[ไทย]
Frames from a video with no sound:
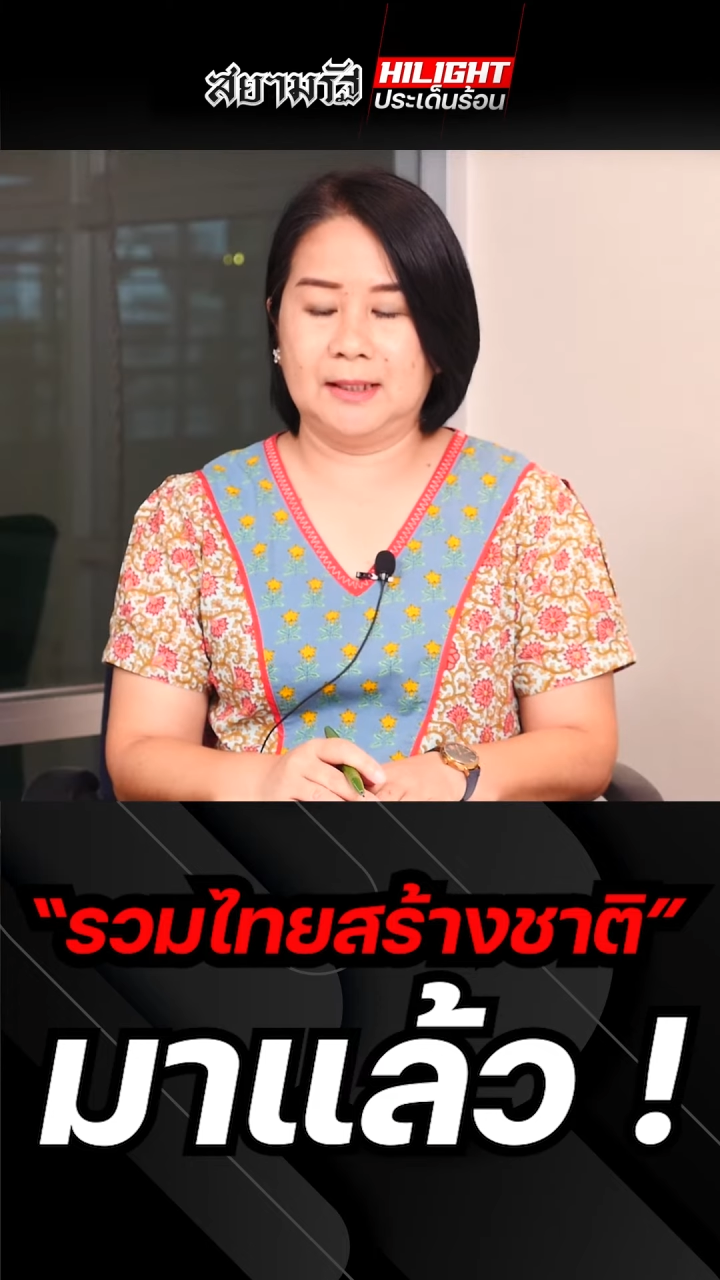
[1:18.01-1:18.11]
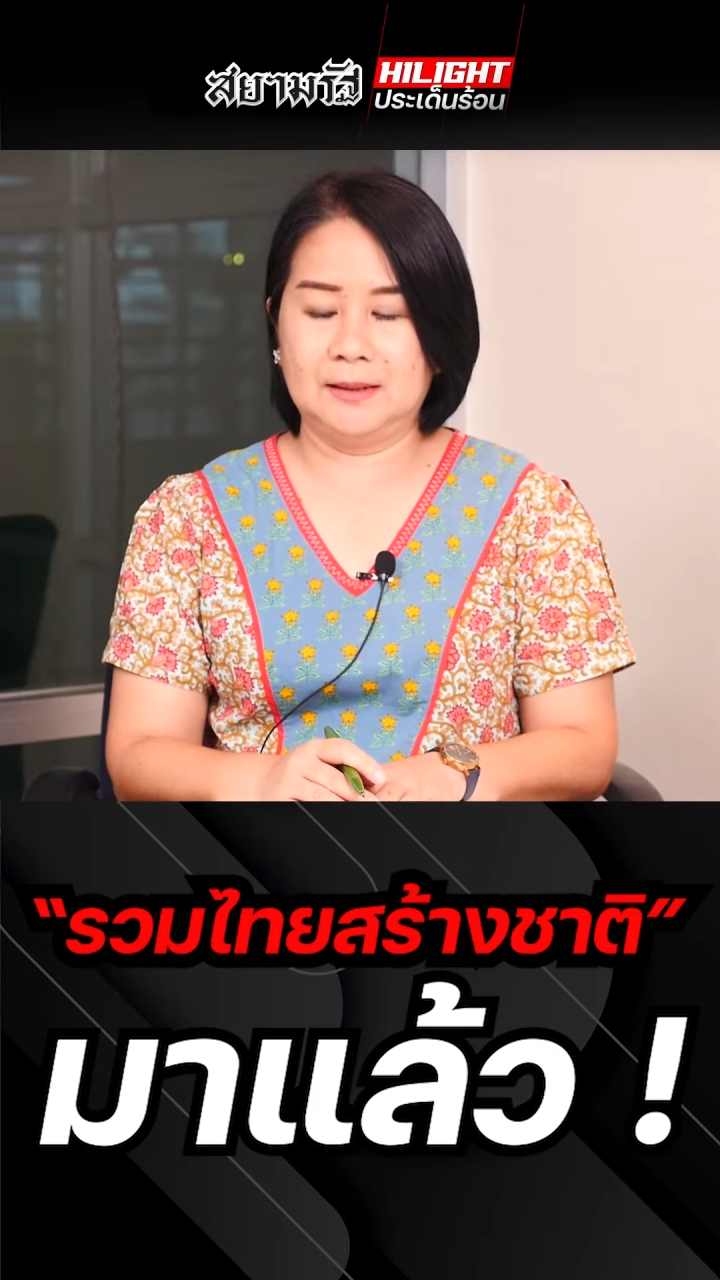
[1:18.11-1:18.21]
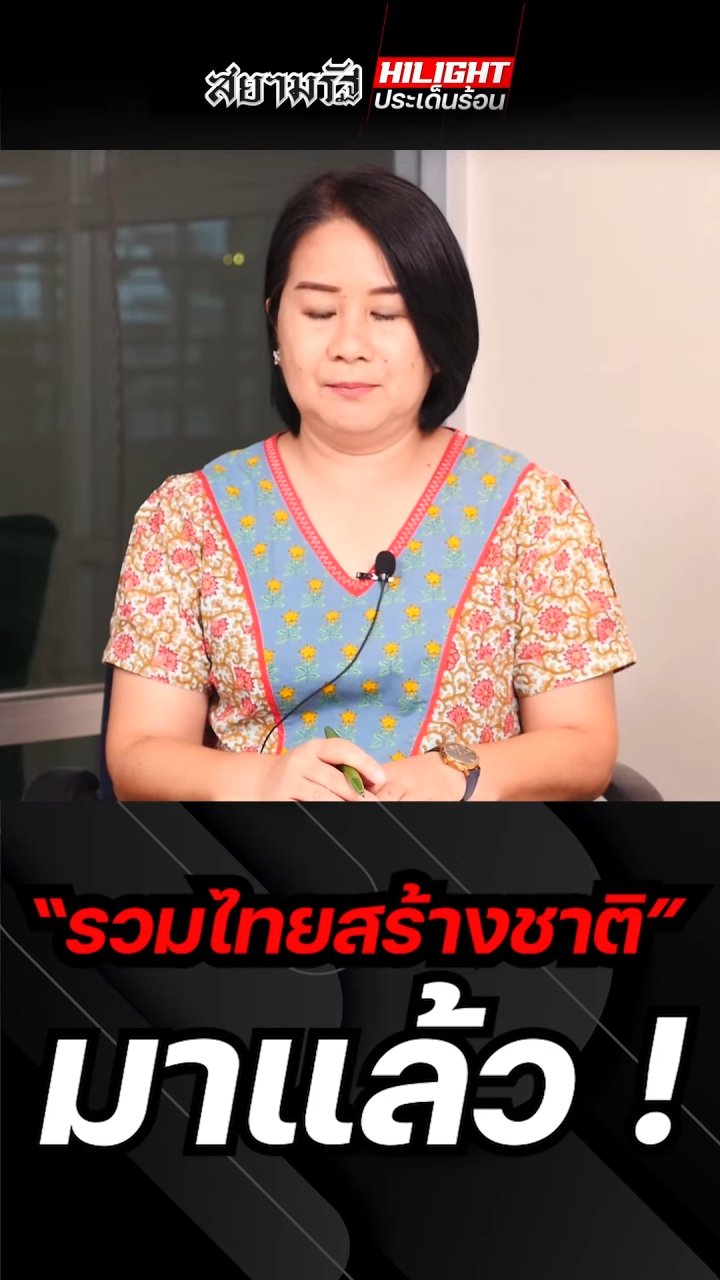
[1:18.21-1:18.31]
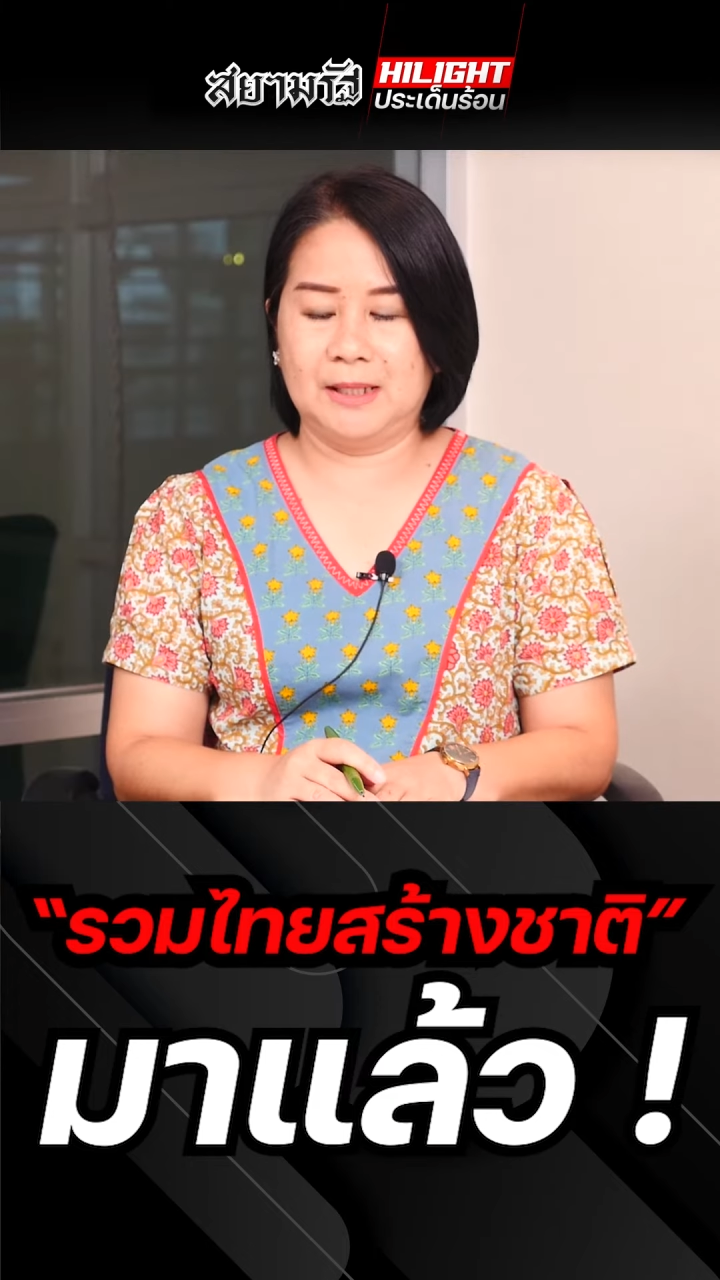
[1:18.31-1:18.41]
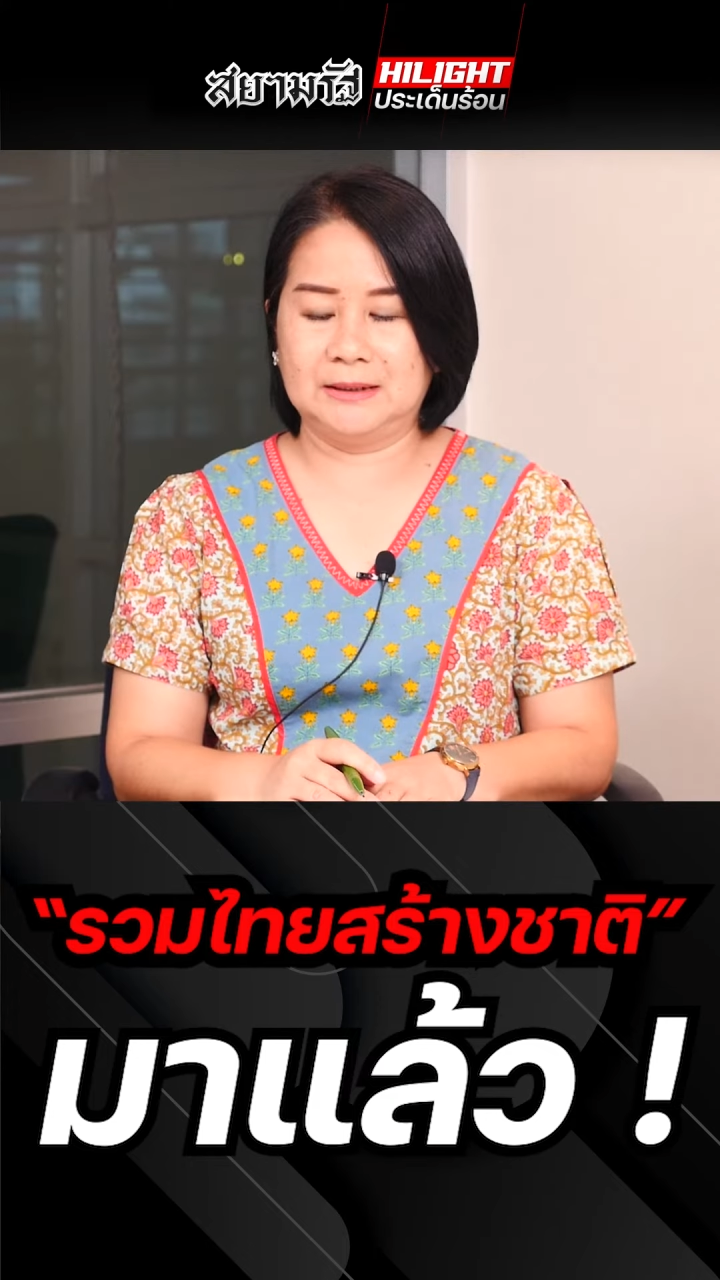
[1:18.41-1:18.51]
ฤ
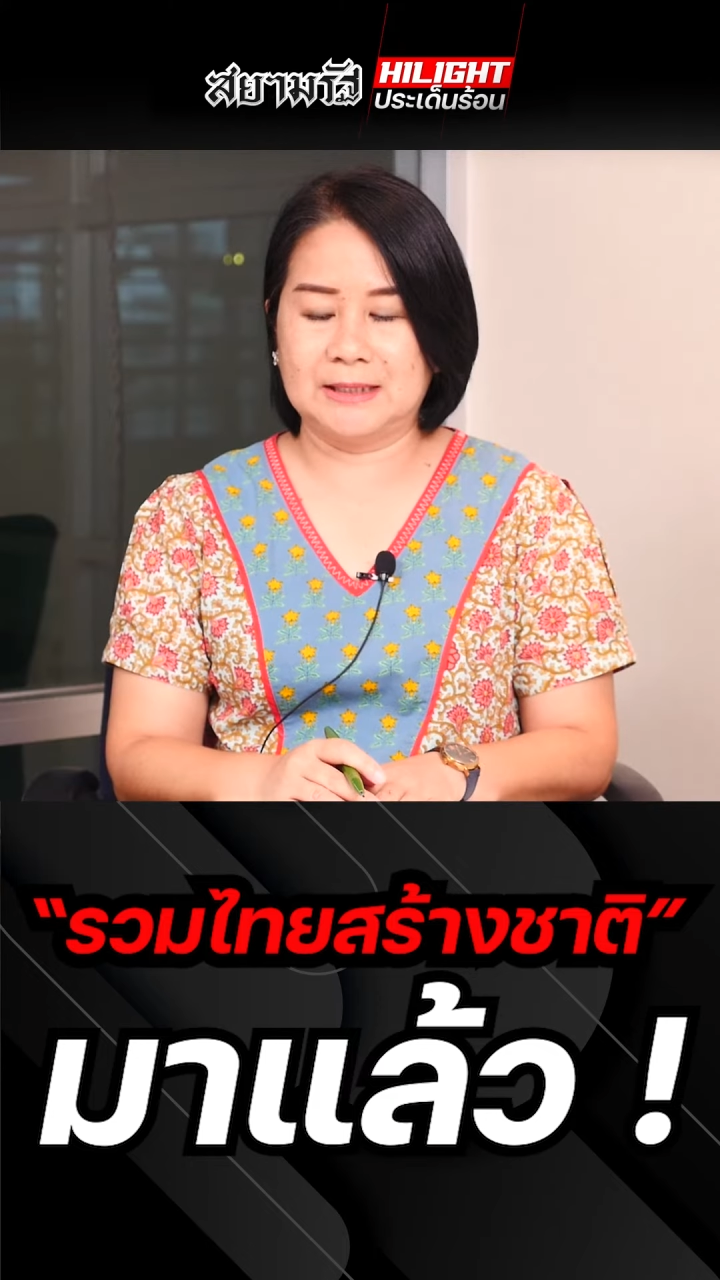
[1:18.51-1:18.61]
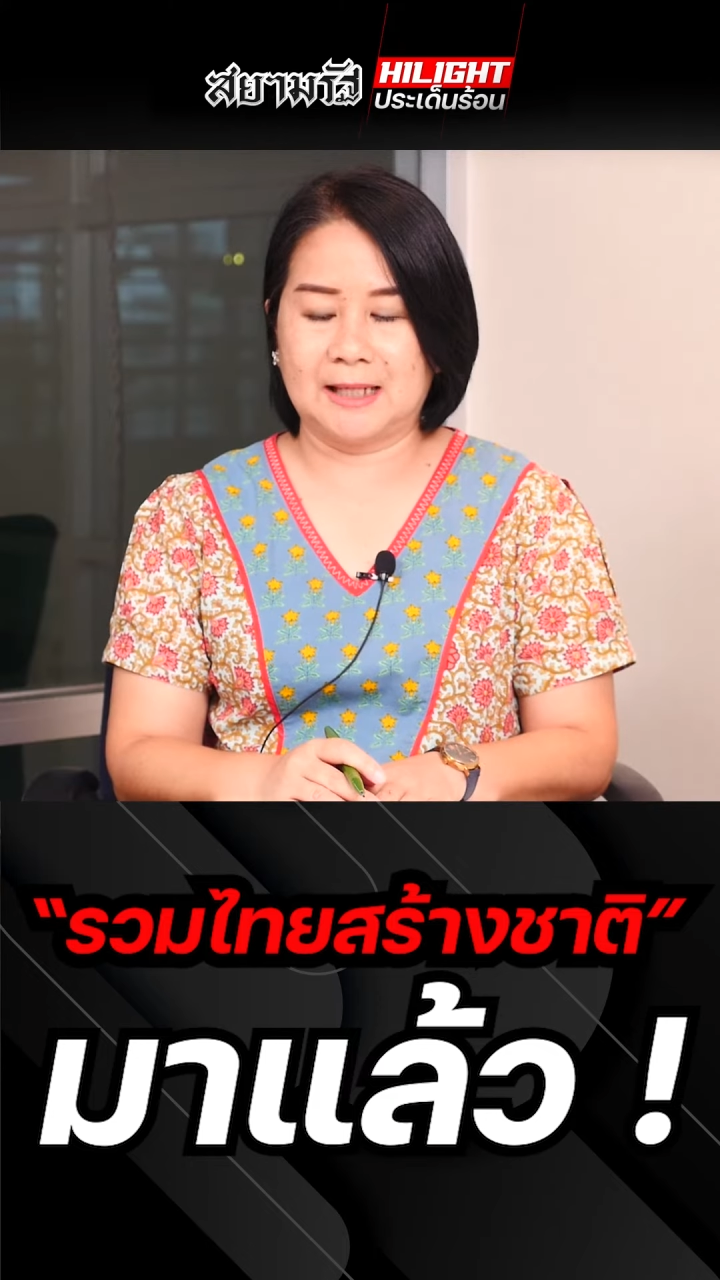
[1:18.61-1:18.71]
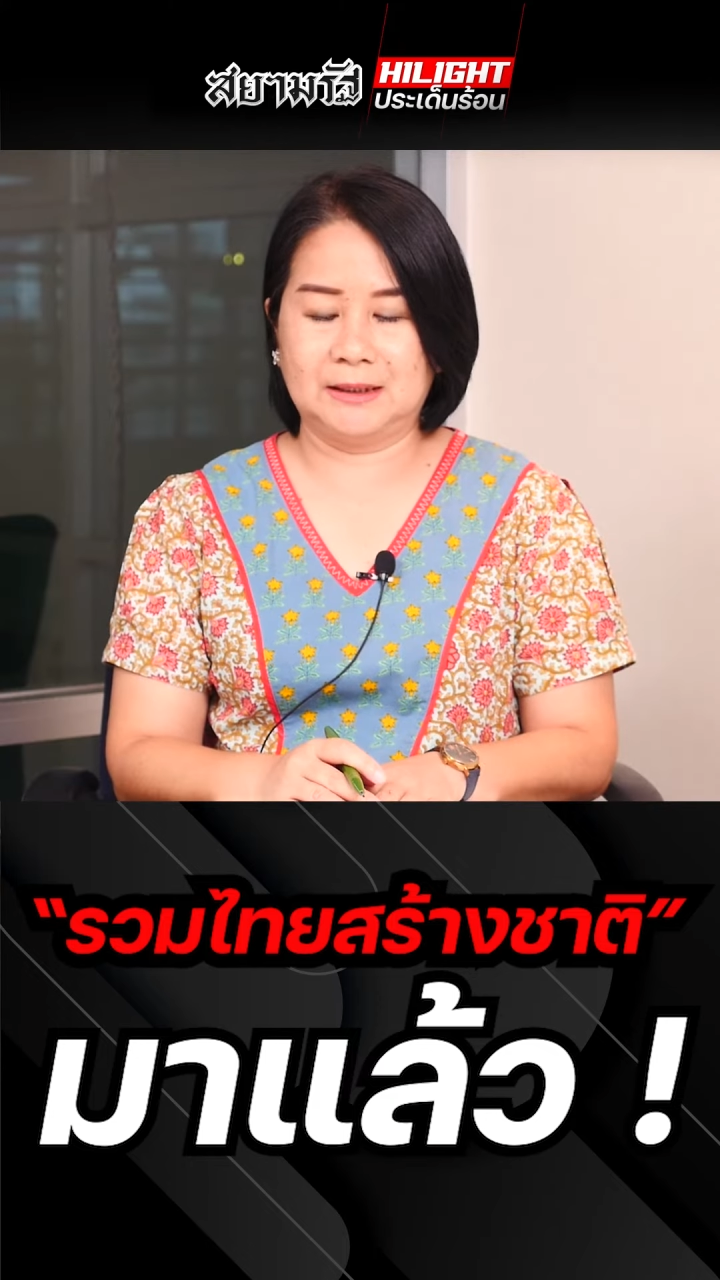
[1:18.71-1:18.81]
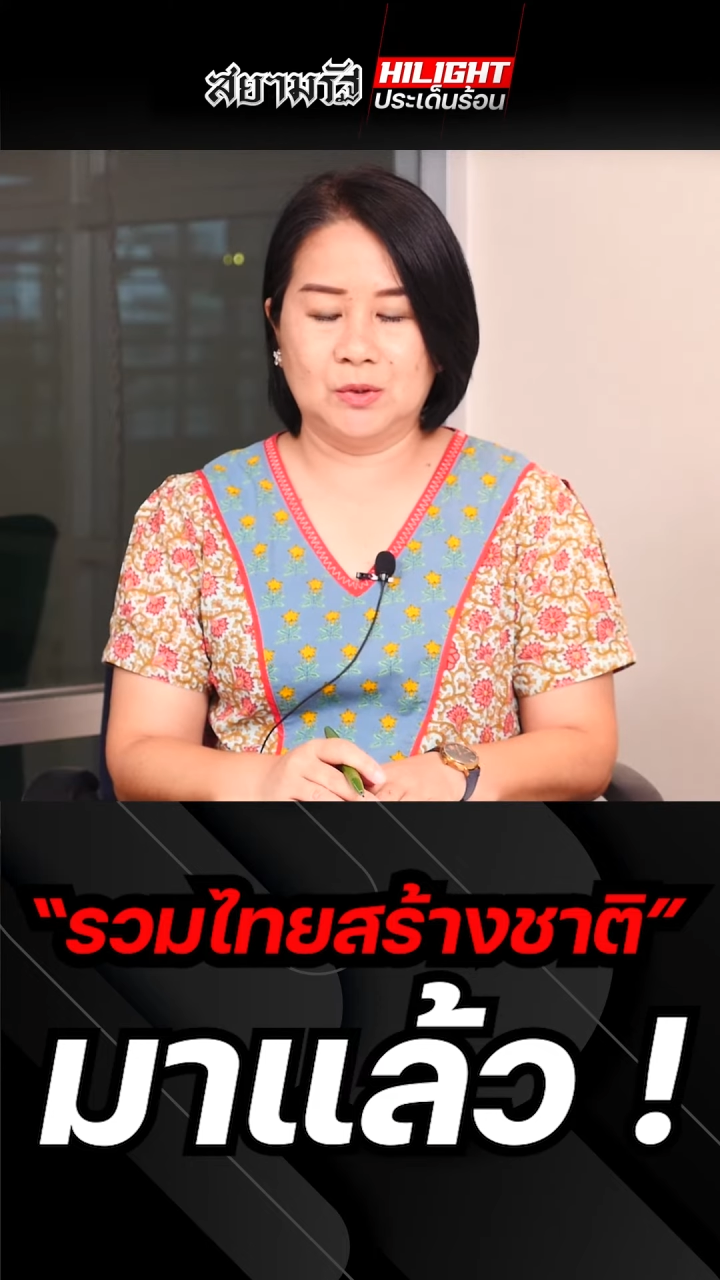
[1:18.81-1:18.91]
ทธิ์เบญจา